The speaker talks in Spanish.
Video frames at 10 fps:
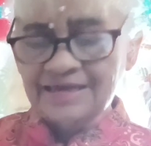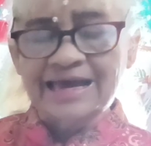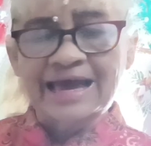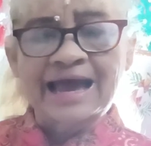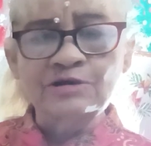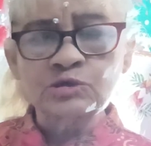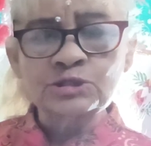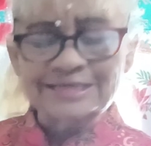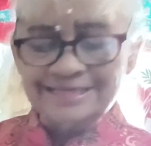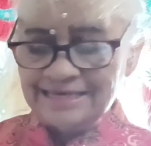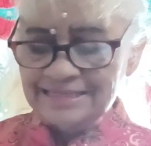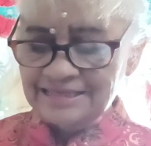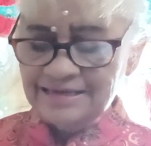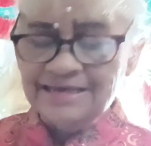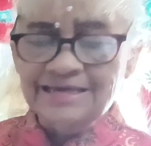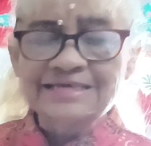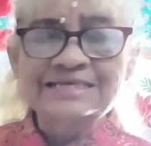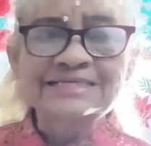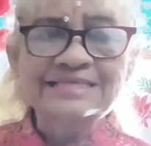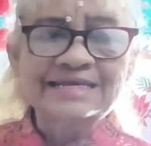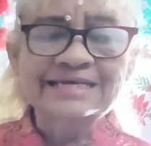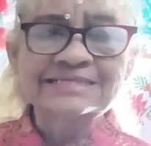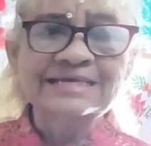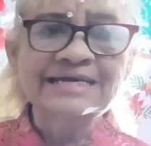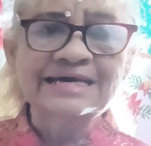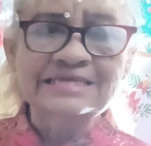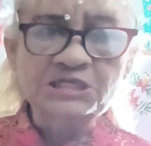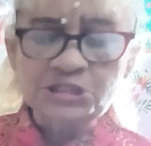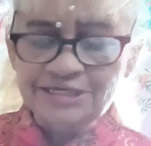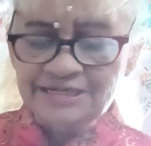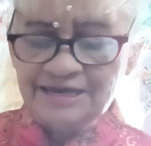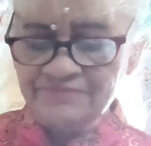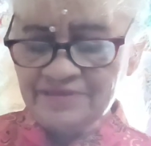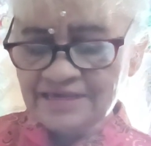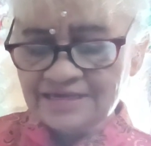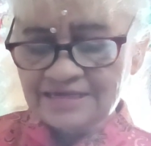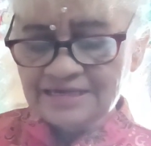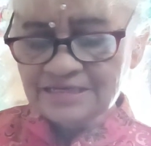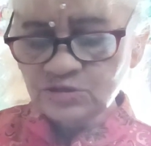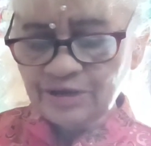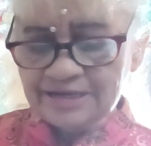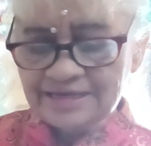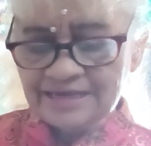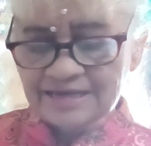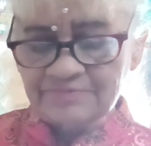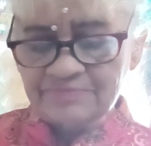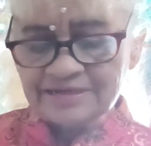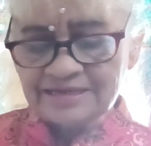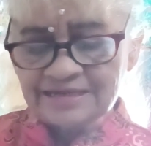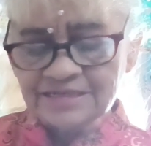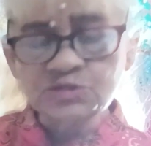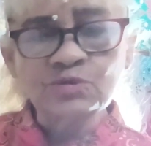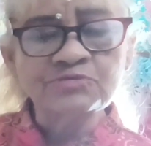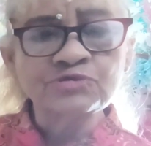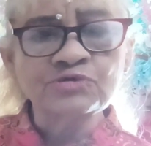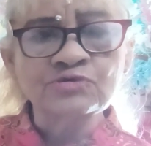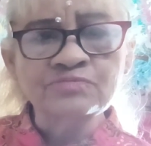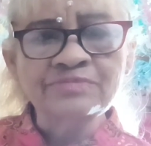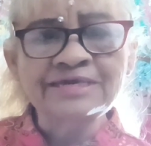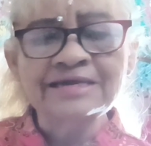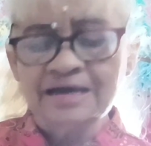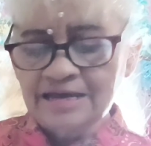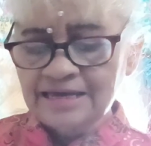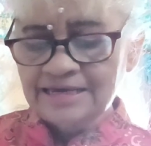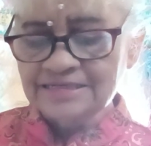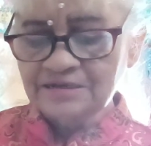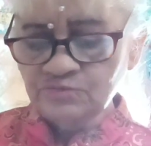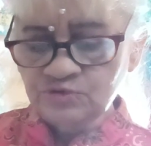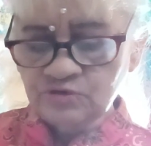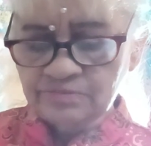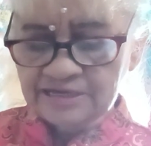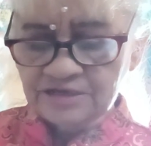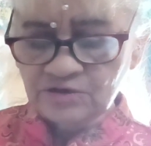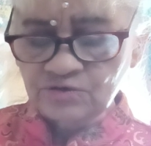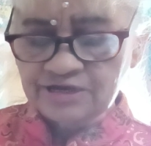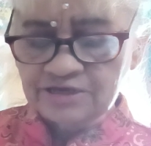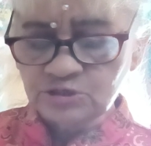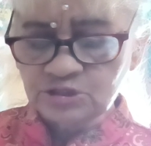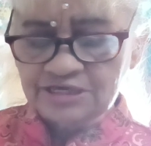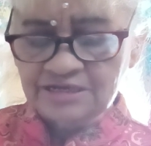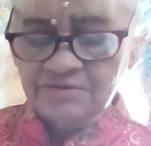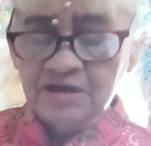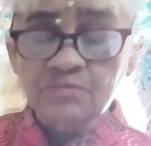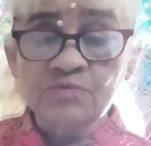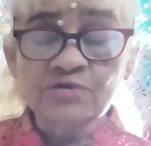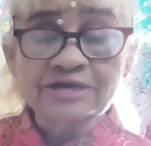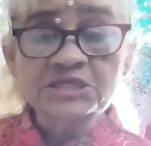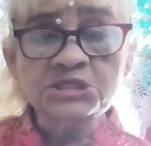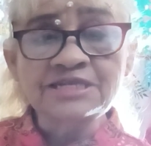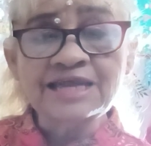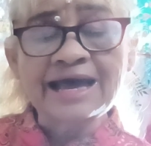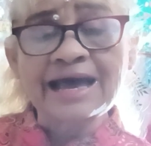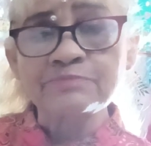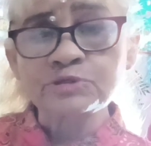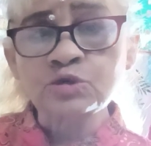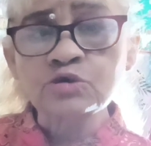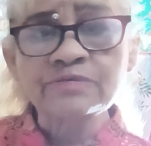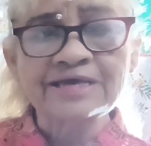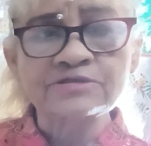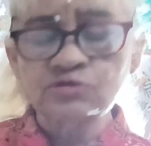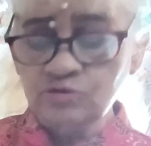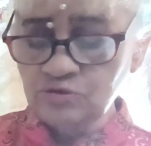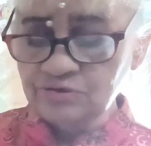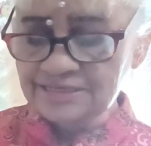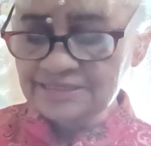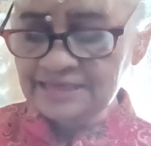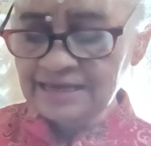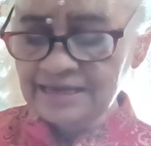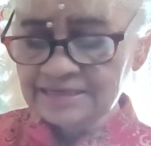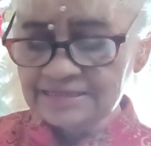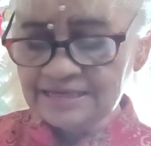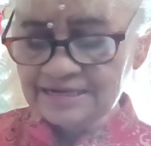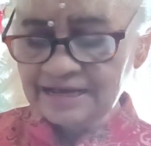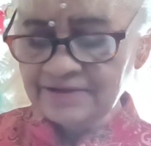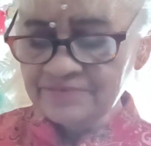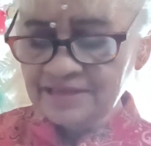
al occidente, estaría cerca de China y esto haría que perdieran su autonomía, ese mundo mágico que ellos tienen, porque China absorbe a todo lo que está cerca